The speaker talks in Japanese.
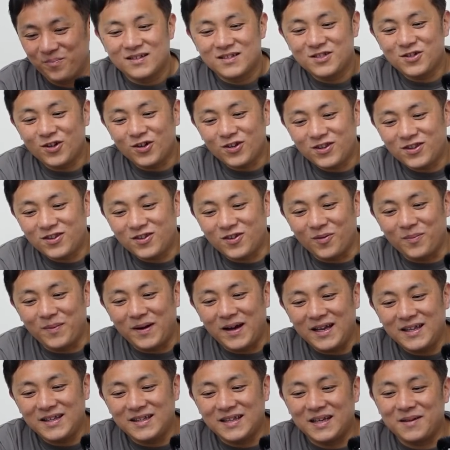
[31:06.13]
ちょっと
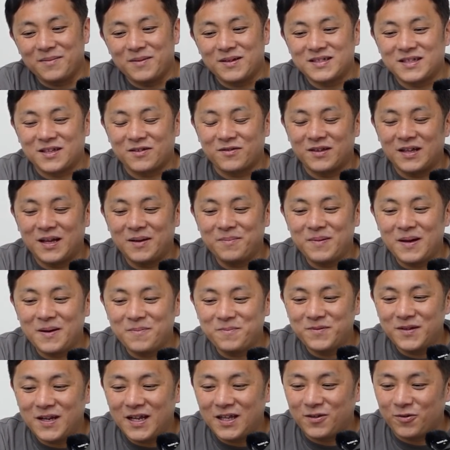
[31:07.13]
前になりますけど、
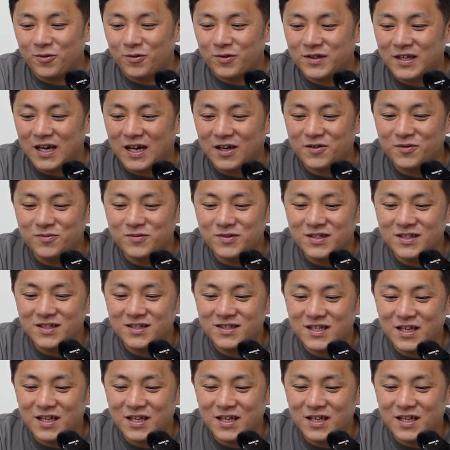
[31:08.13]
ナンバープレートを逆向きに